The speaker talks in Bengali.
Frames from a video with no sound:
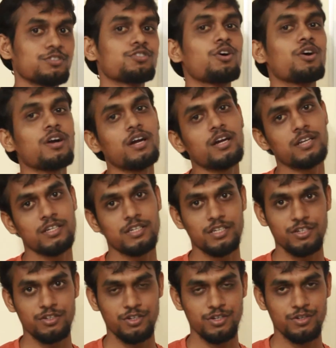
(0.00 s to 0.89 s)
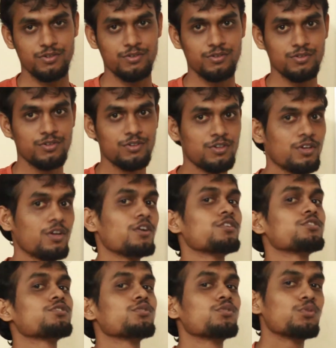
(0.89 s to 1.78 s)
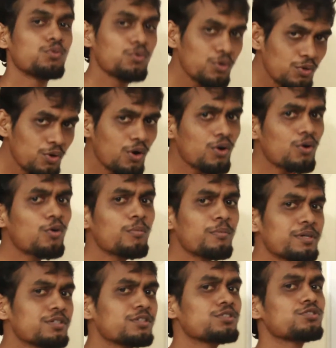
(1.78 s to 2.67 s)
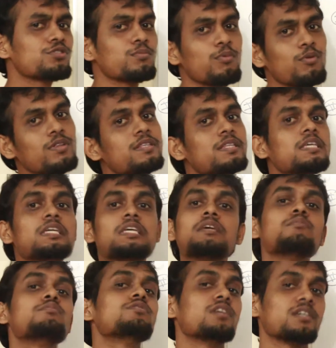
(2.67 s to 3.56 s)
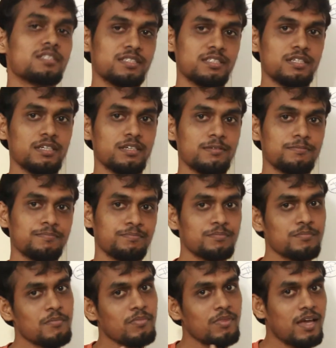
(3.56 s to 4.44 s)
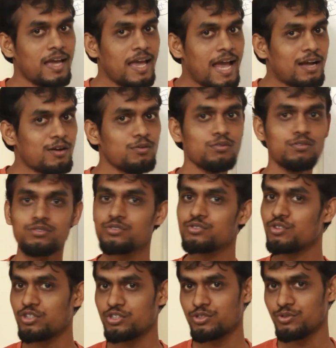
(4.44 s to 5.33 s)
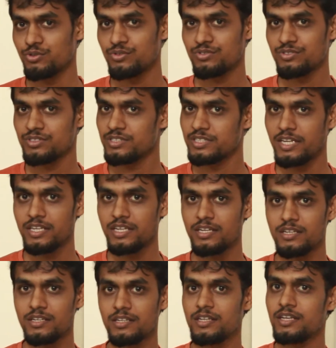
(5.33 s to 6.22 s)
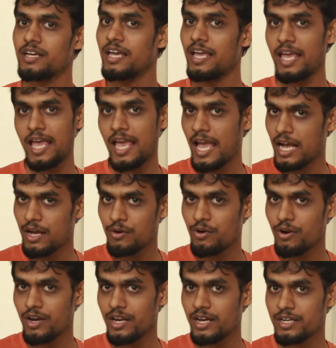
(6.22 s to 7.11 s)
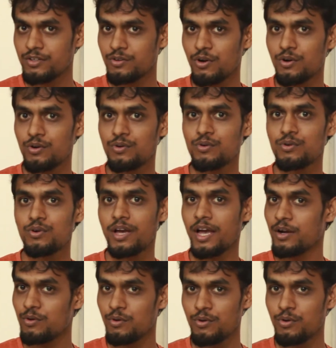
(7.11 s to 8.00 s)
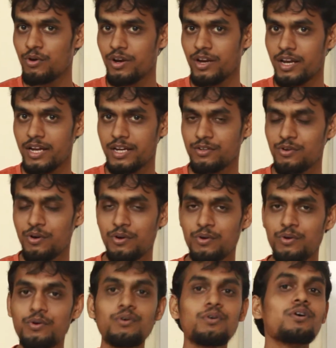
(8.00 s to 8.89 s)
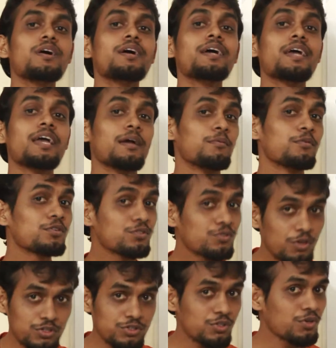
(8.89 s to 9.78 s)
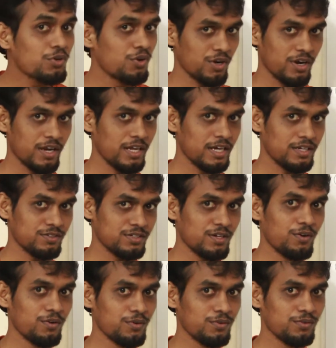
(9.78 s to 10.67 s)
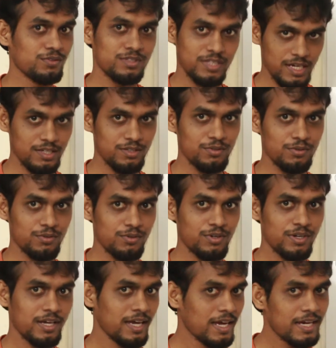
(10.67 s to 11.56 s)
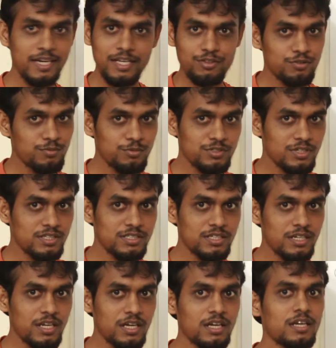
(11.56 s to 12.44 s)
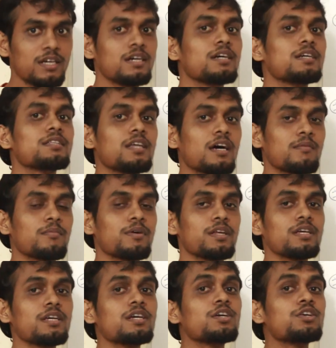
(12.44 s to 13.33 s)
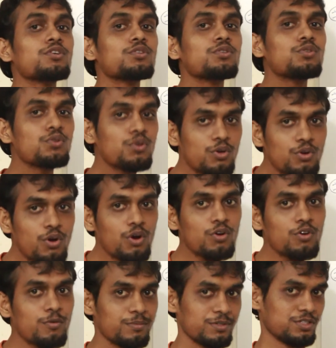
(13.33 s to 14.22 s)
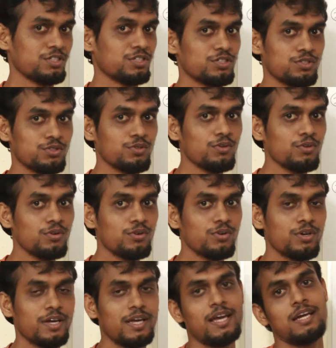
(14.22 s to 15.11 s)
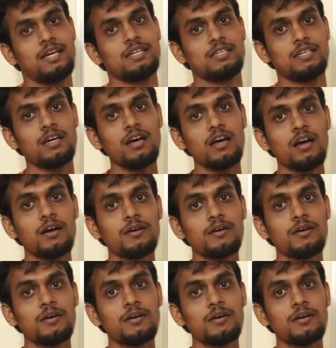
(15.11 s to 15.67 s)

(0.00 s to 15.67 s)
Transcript: সংখ্যাটা নির্ণয় করো সো দুই অঙ্ক বিশিষ্ট বলতে কি বোঝাচ্ছে একক দশক তাই না এক ঘরের একটা অঙ্ক একক ঘরের একটা অঙ্ক এবং দশক ঘরের একটা অঙ্ক তাই তো এটাই তো বোঝাচ্ছে না তার মানে দুই অঙ্ক বিশিষ্ট একটা